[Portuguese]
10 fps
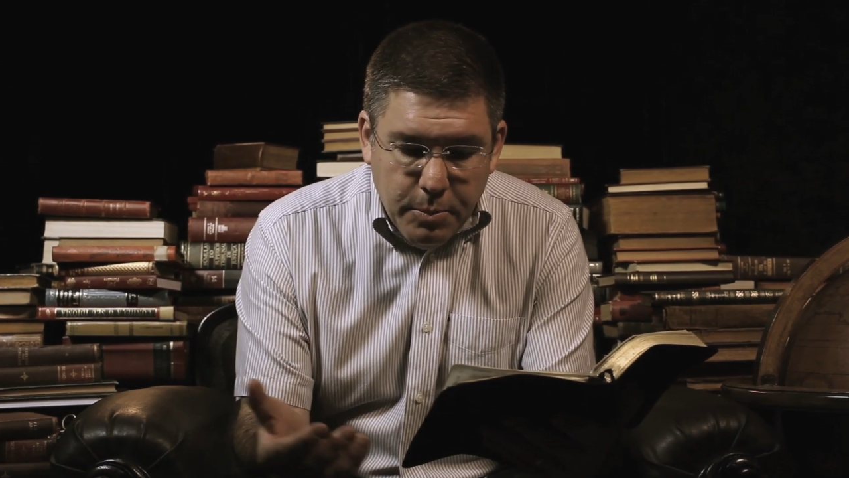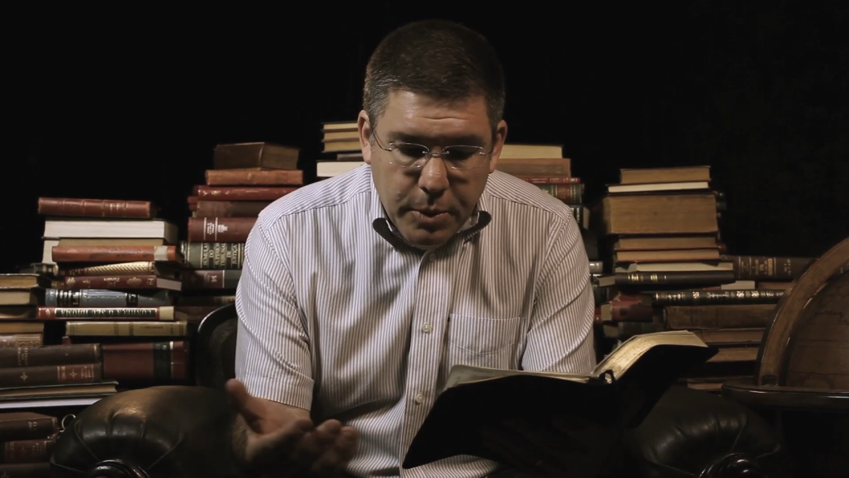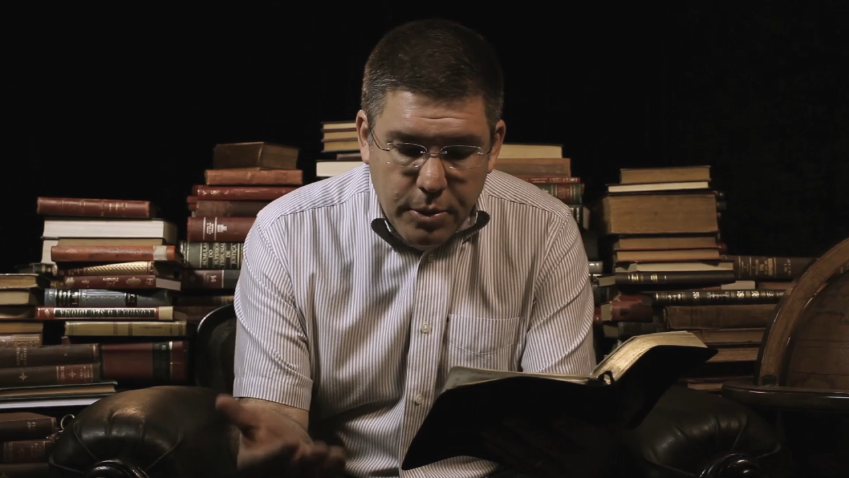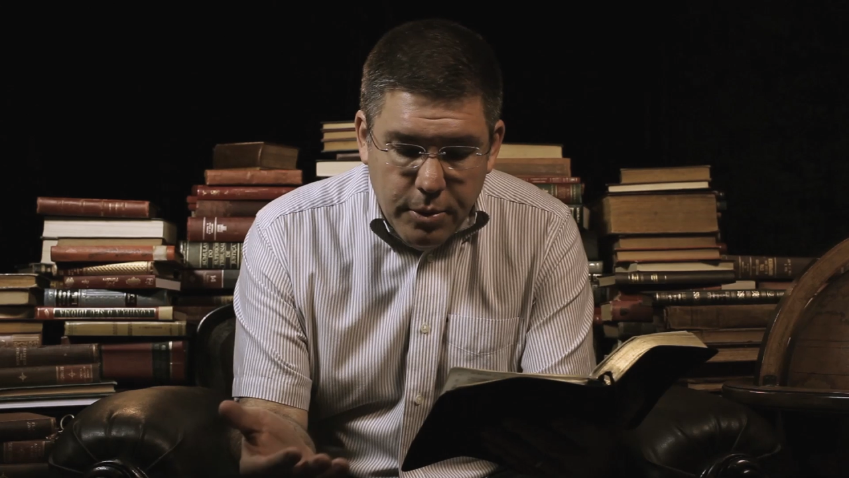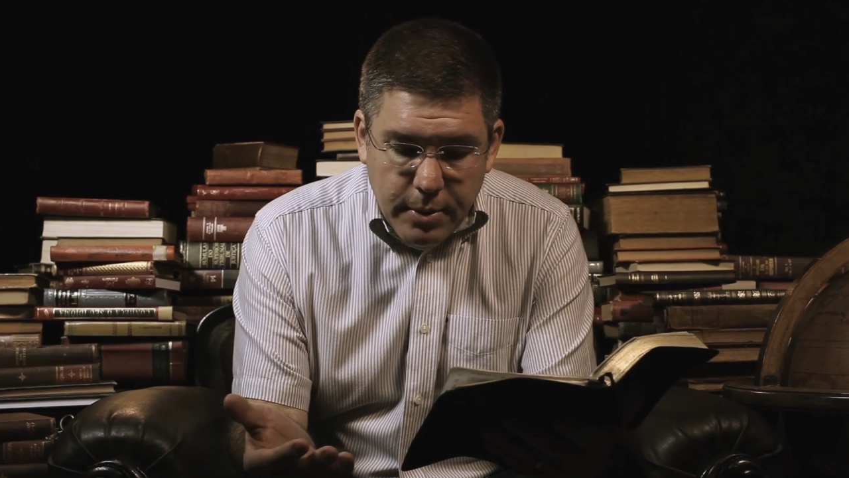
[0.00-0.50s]

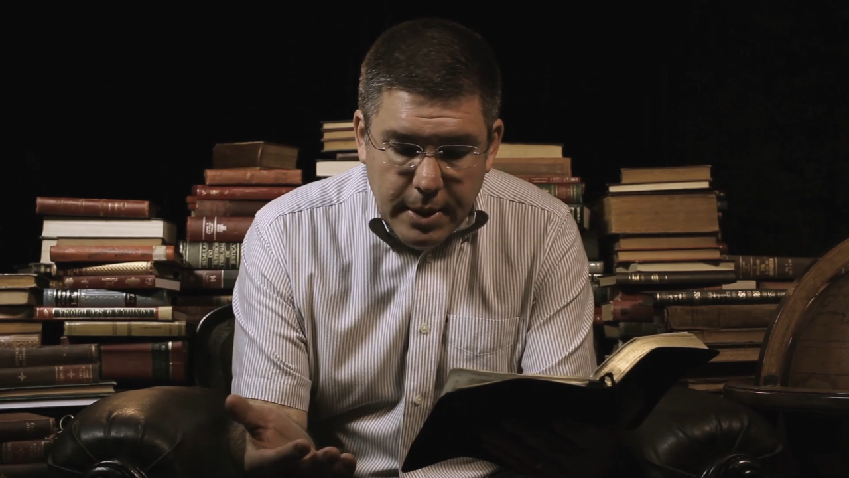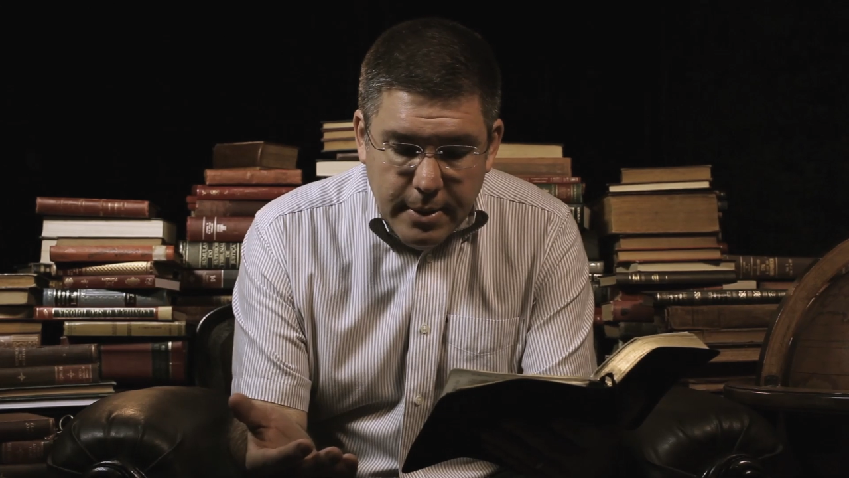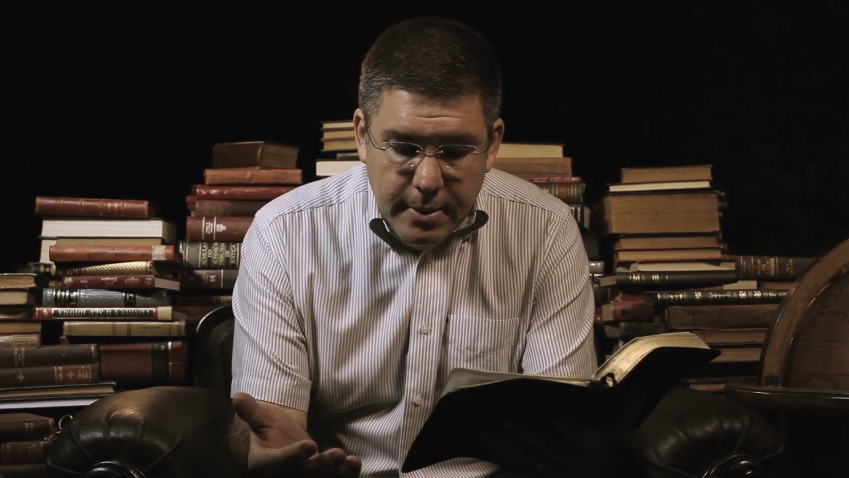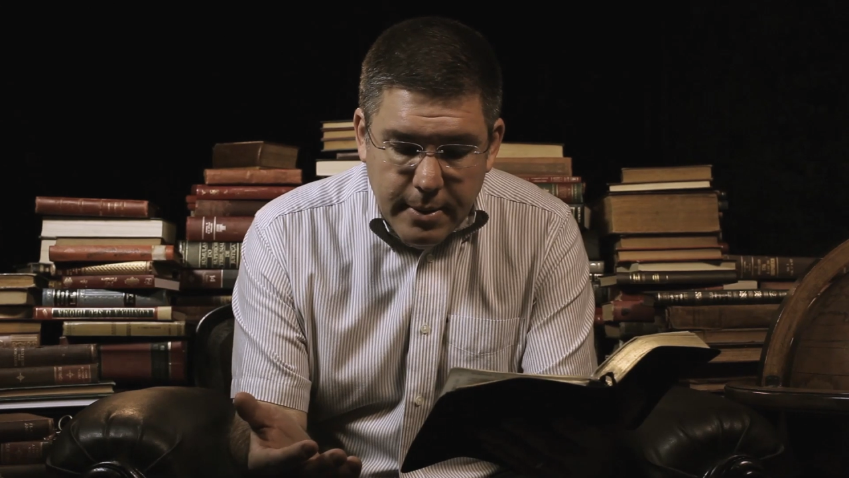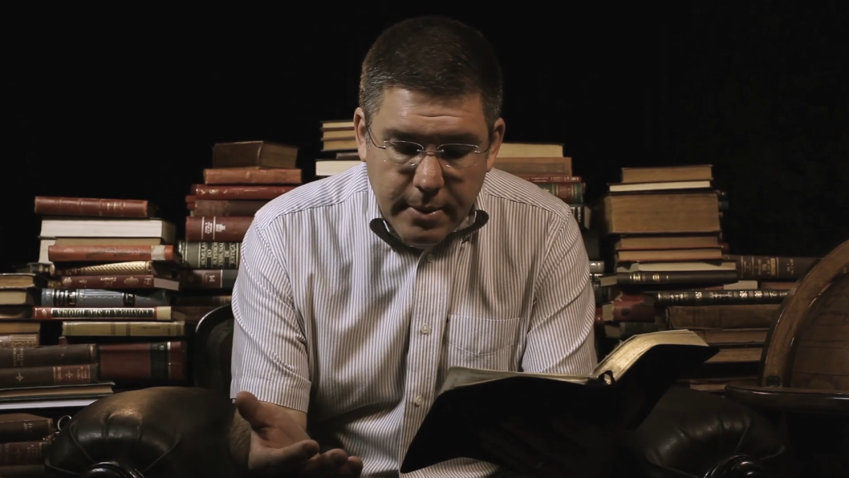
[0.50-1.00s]
por
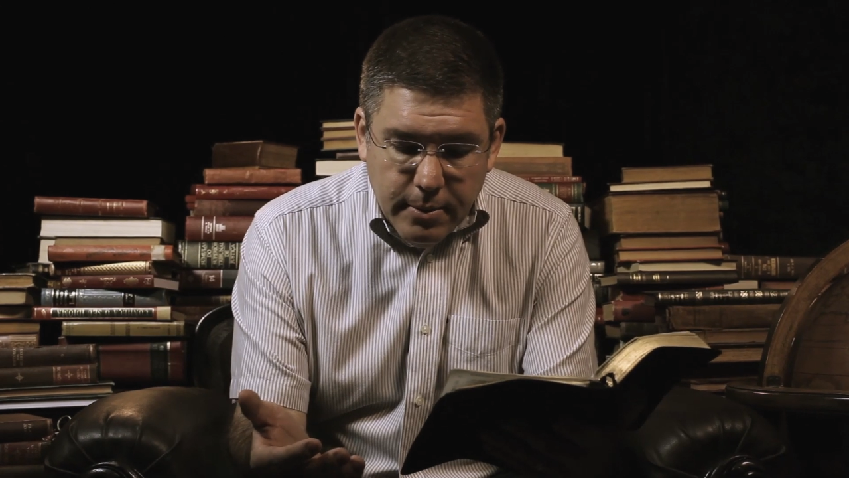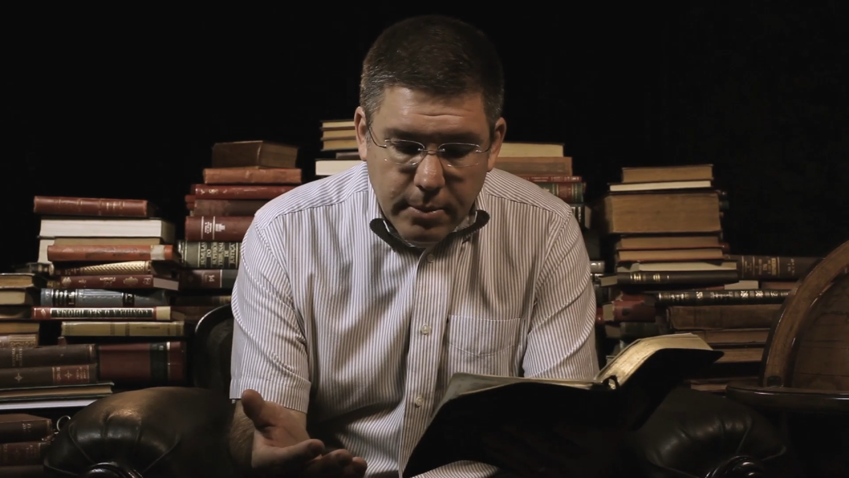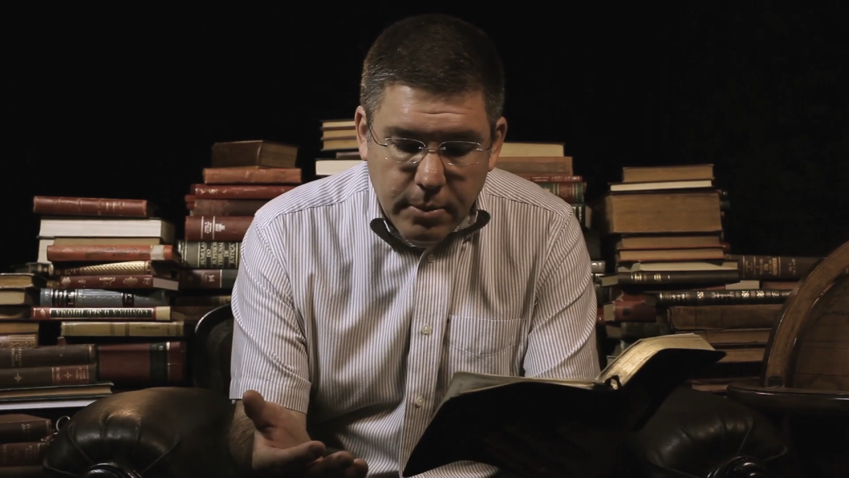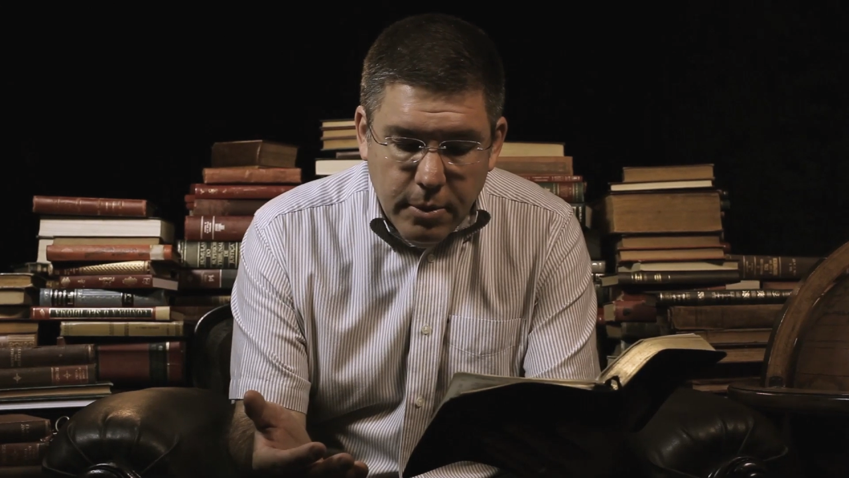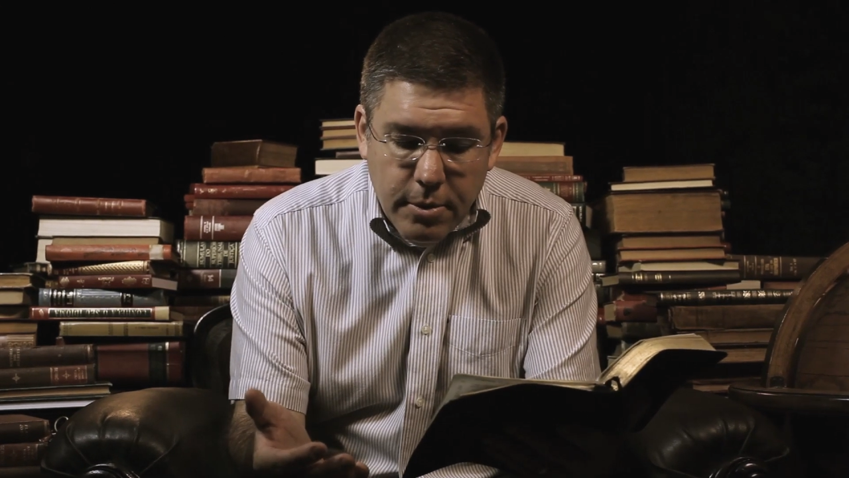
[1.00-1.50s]
Judas,
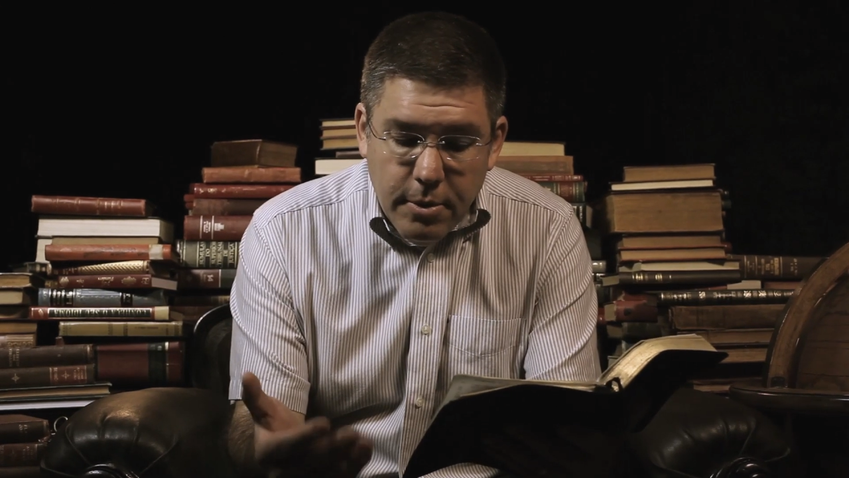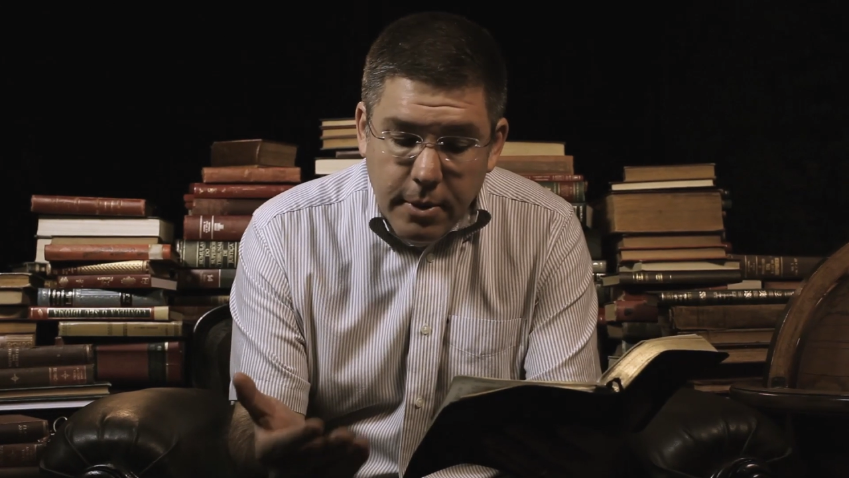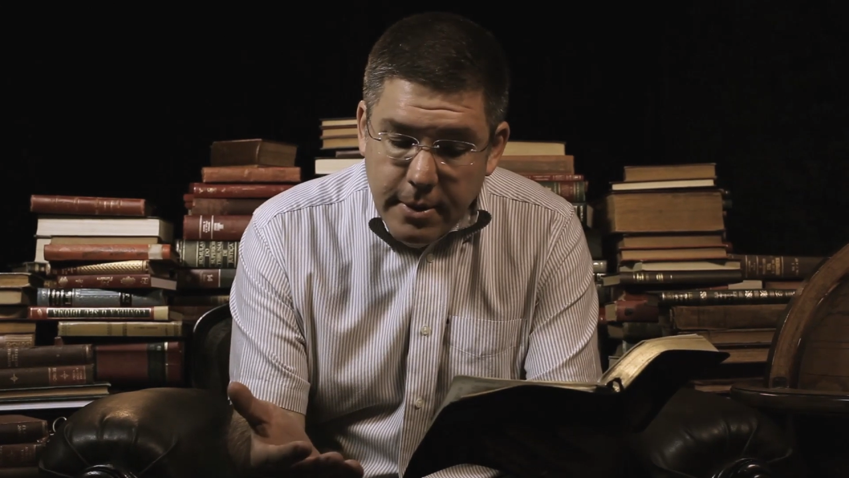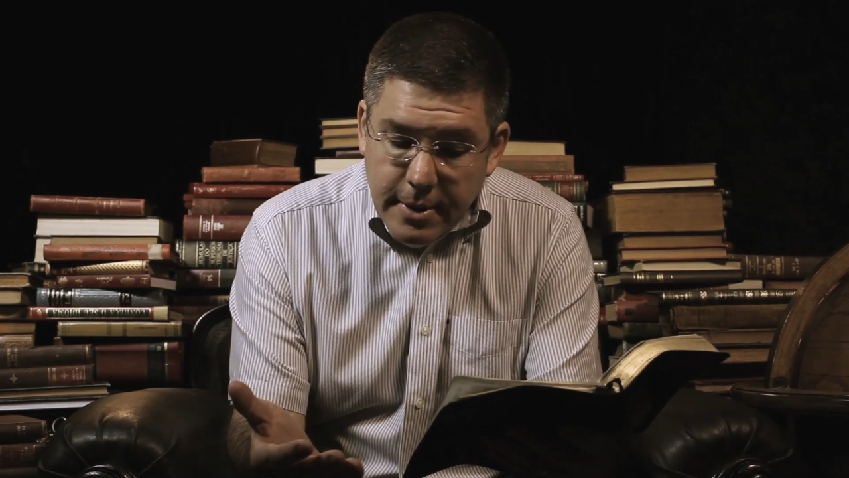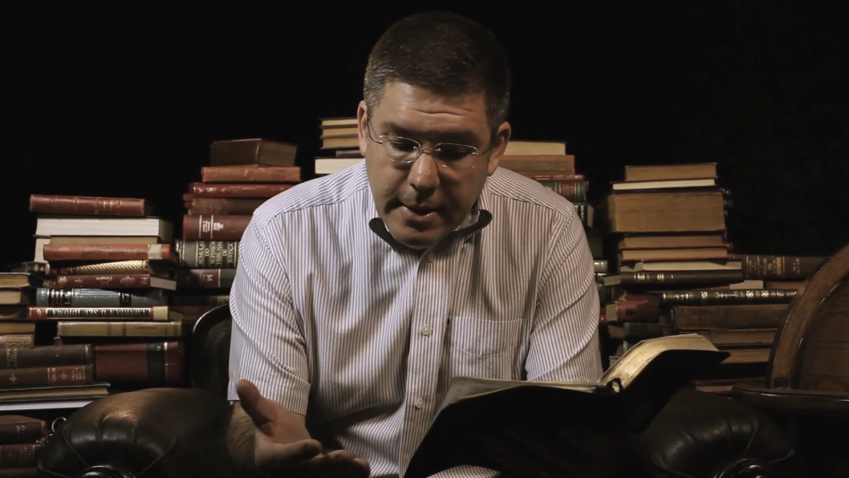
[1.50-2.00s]
um dos
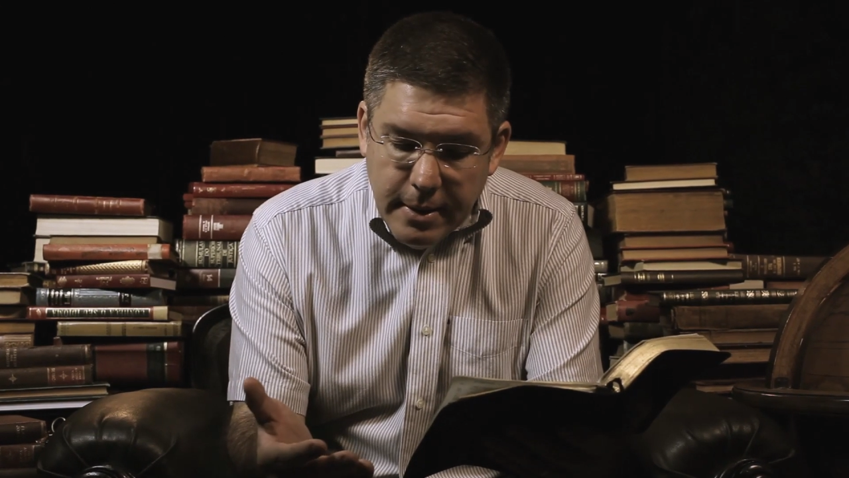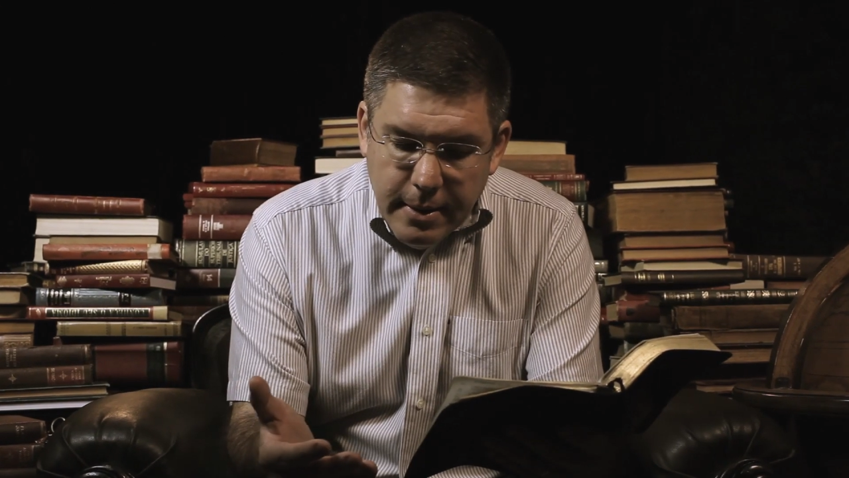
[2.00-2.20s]
doze.